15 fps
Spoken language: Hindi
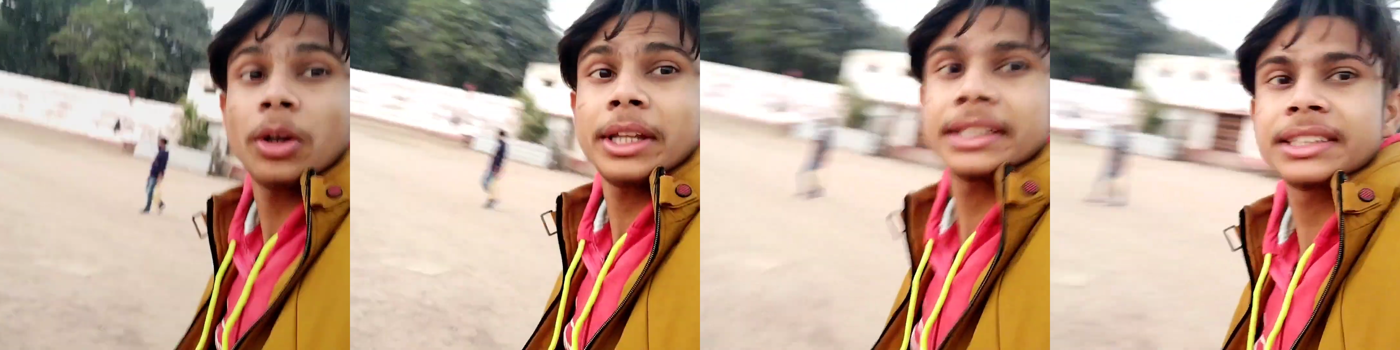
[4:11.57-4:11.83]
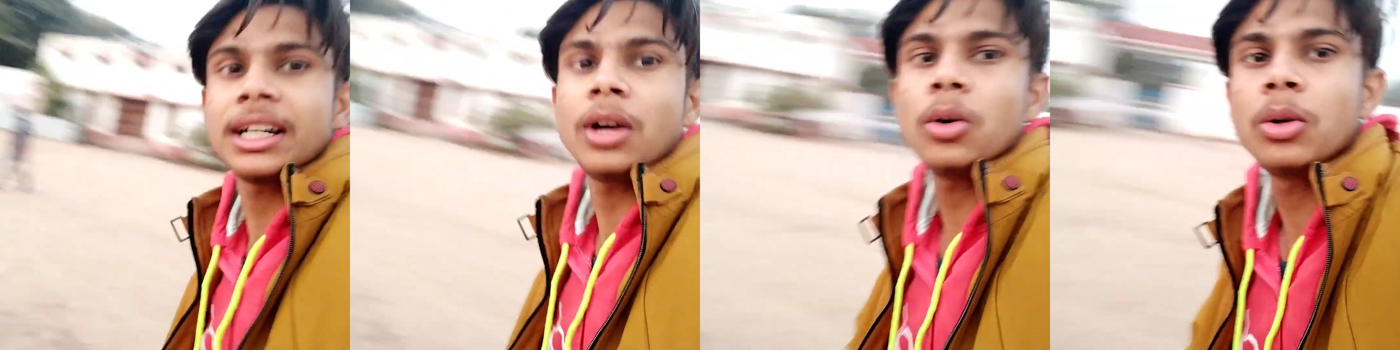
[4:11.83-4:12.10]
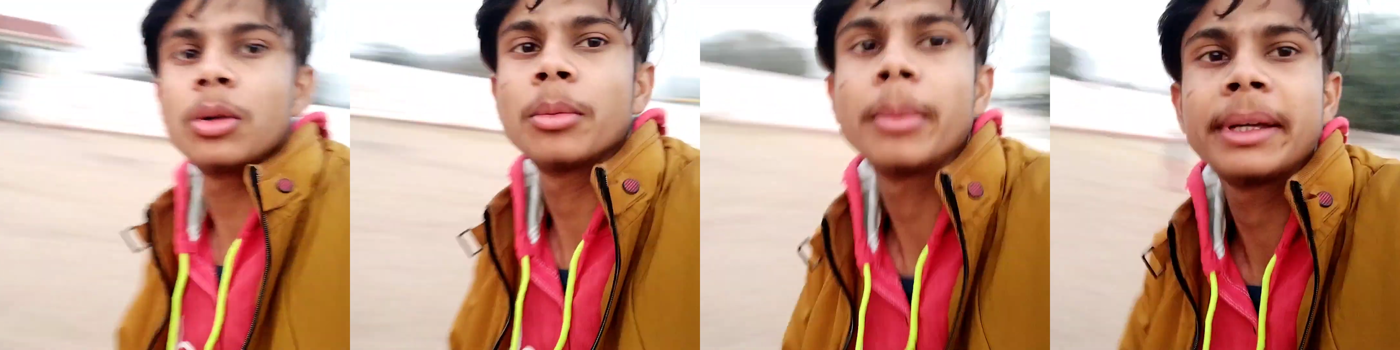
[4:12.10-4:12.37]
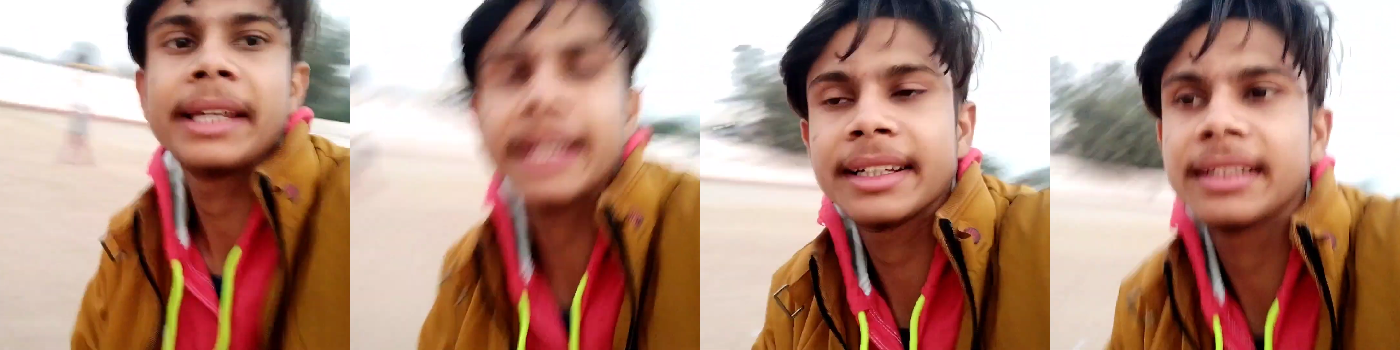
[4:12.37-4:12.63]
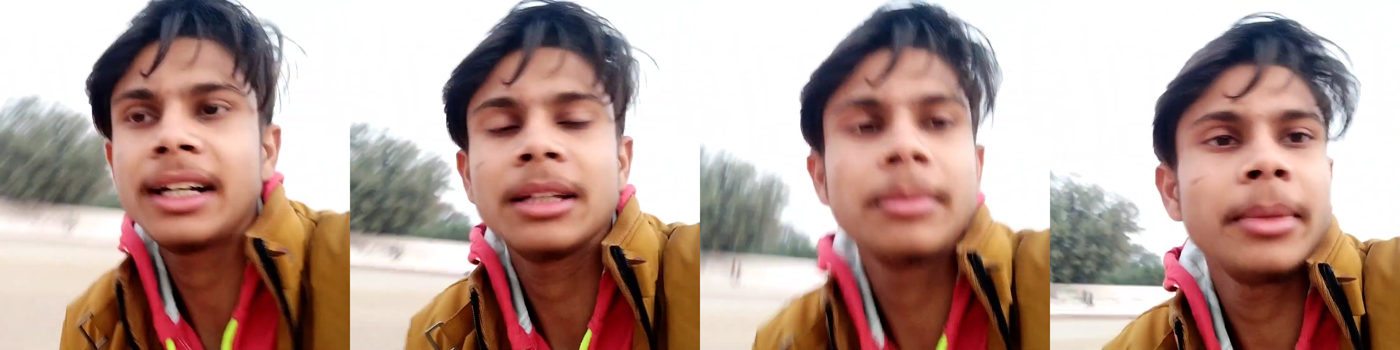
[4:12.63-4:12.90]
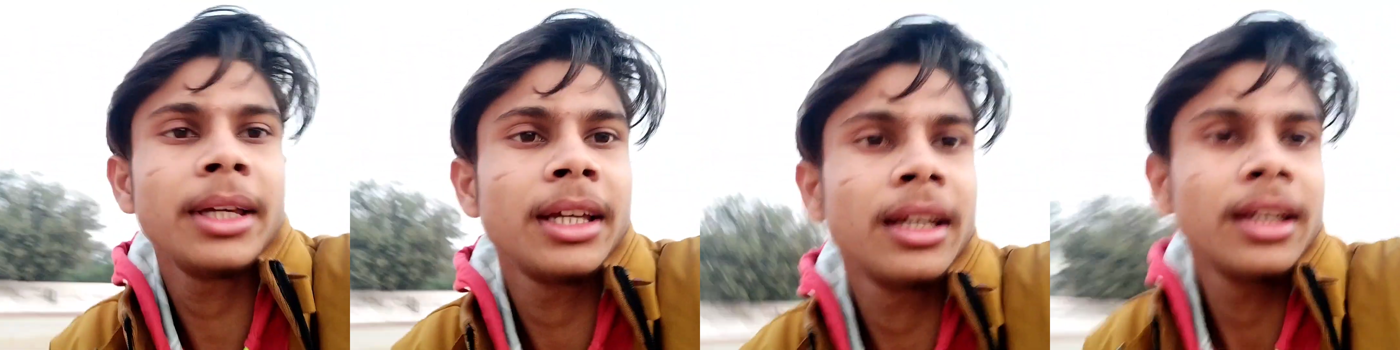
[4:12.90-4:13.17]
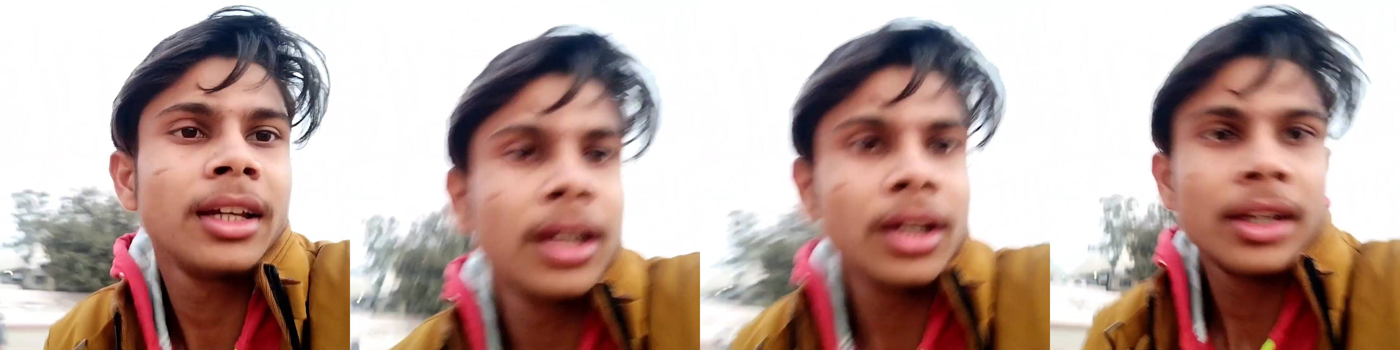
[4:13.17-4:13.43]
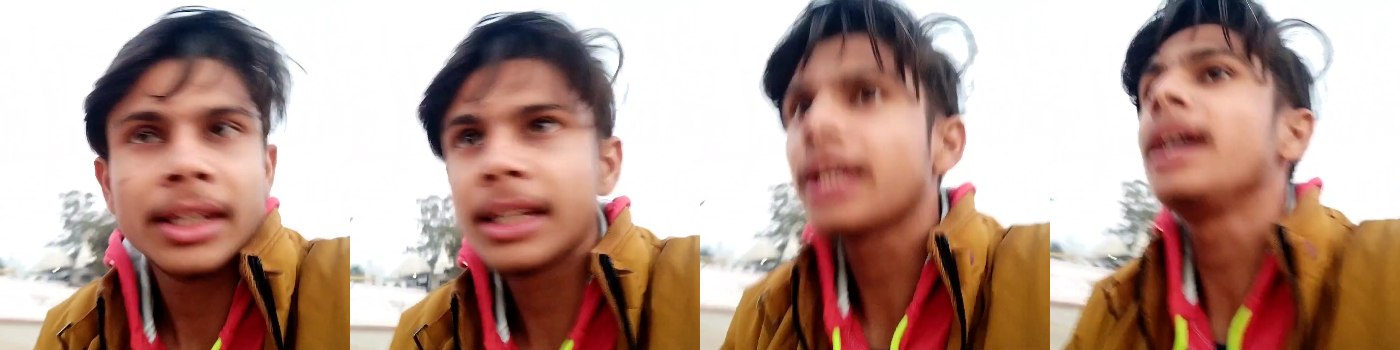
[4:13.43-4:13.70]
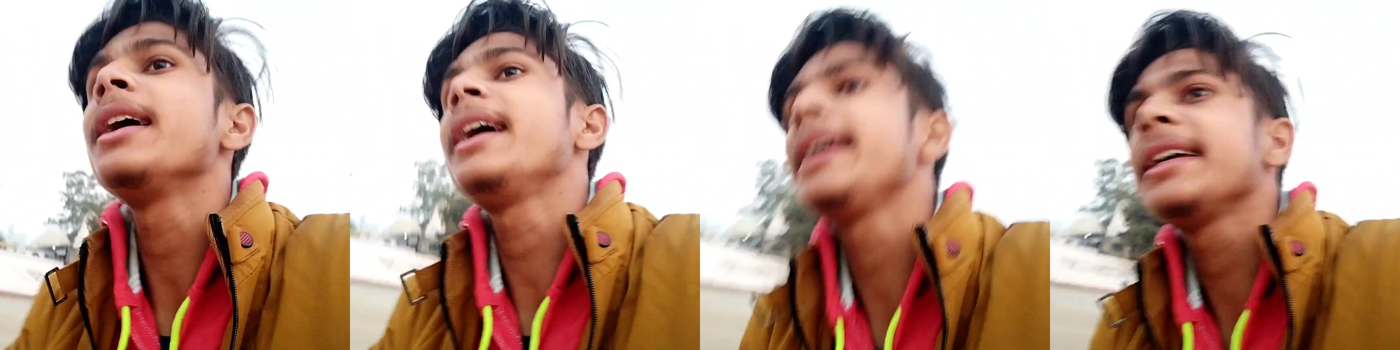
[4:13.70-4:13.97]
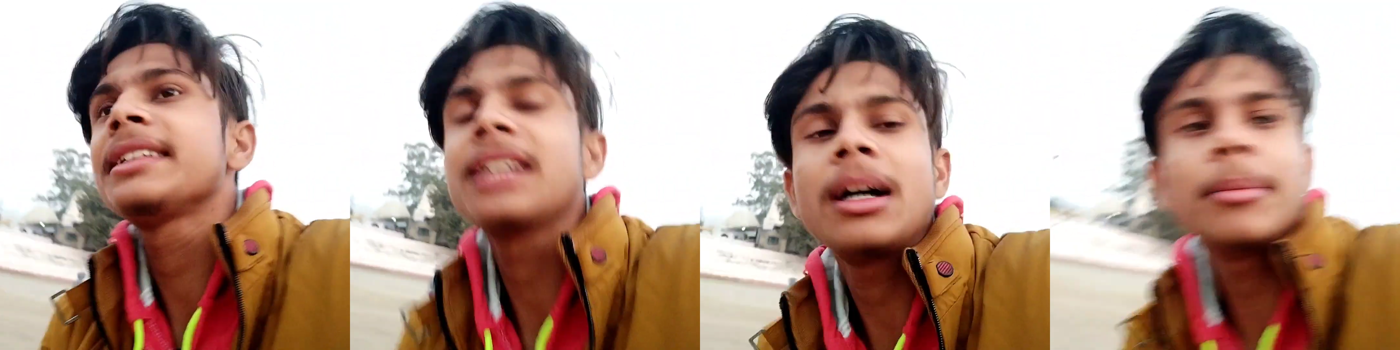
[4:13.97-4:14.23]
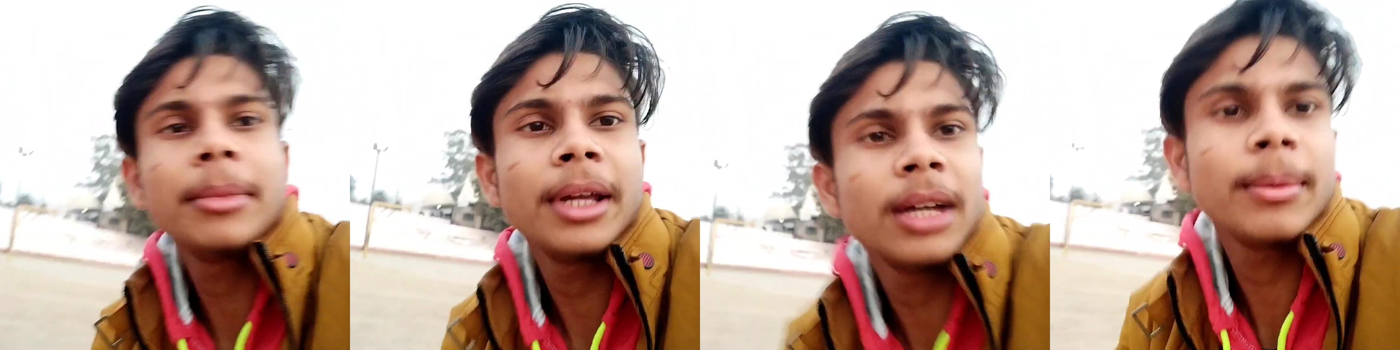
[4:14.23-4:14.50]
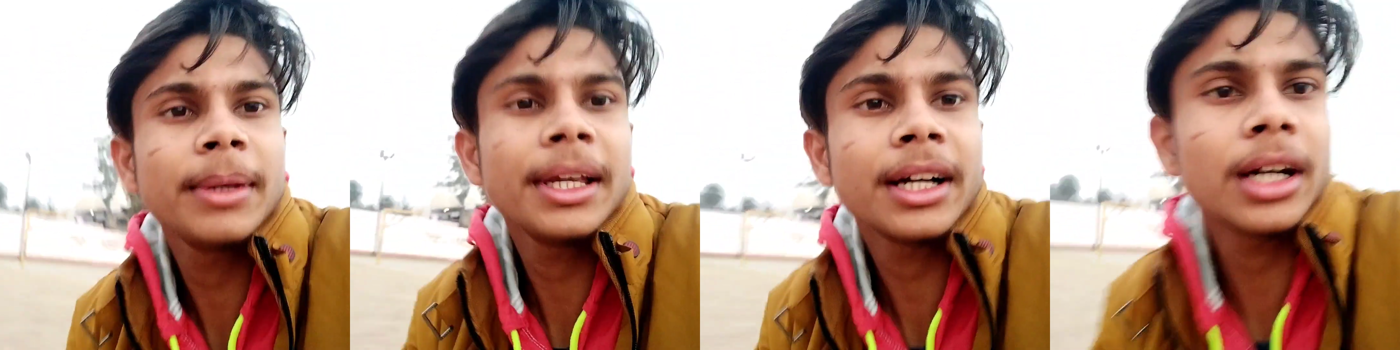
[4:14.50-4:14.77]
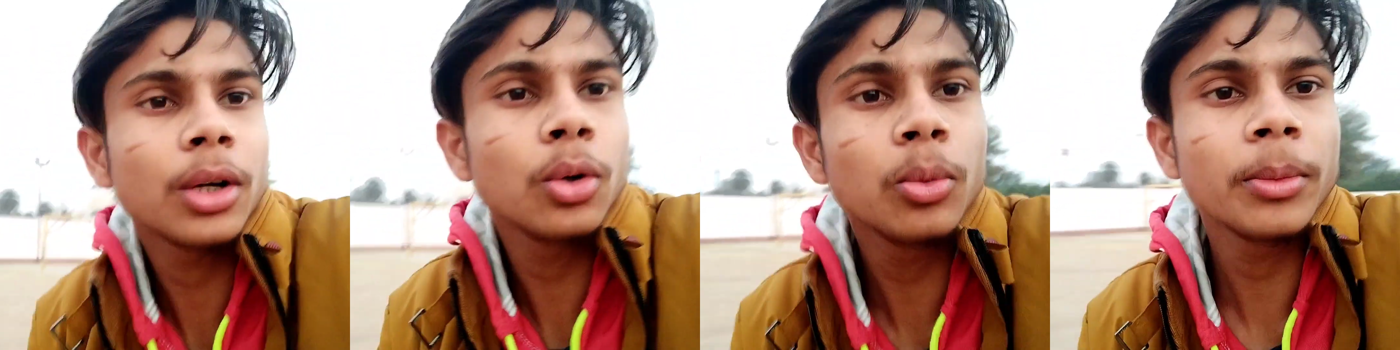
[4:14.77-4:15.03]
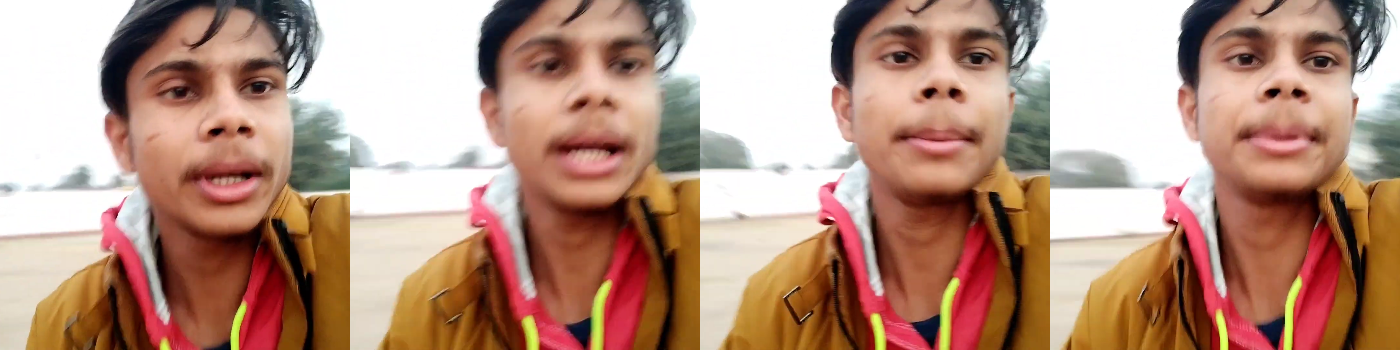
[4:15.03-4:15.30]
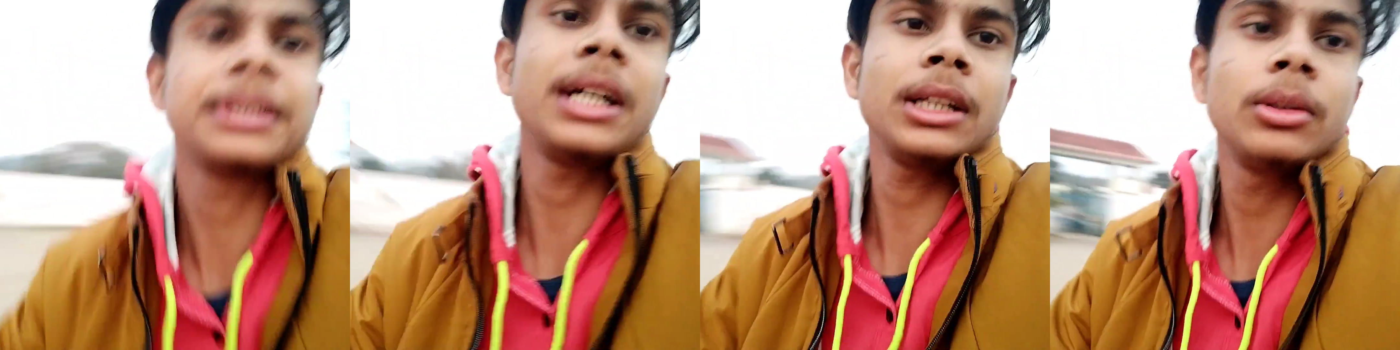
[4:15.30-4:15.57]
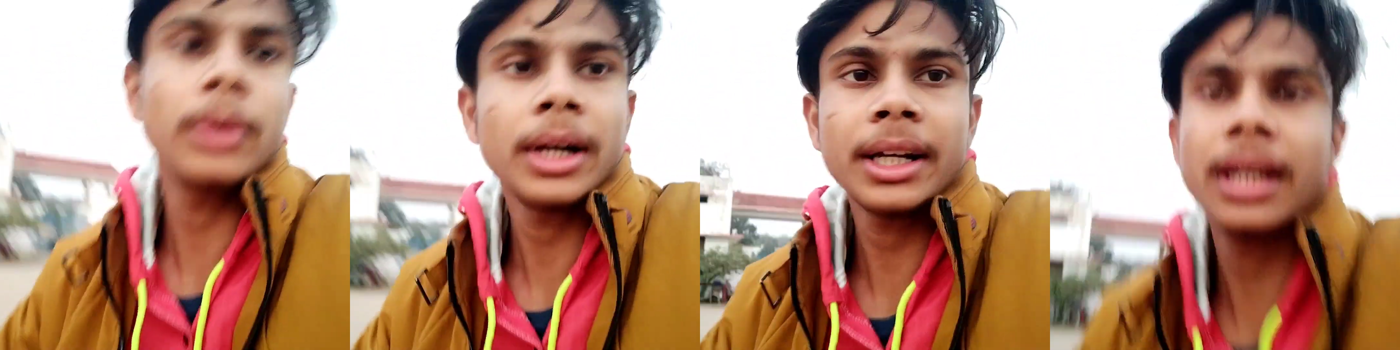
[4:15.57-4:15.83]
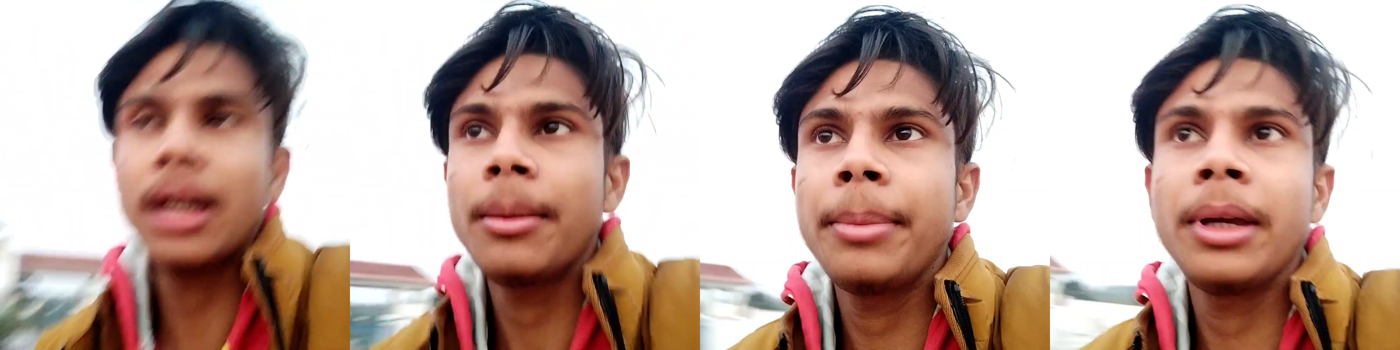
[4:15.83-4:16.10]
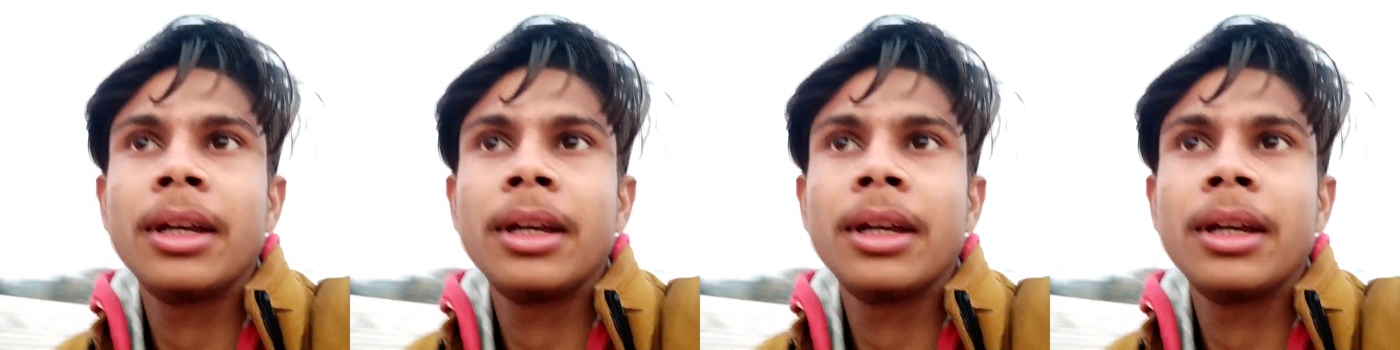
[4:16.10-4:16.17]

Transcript: कॉलेज ग्राउंड भैया के साथ में ये कहा जाएंगे सामने है भैया का रूम गया प्रसाद द्वार के यहाँ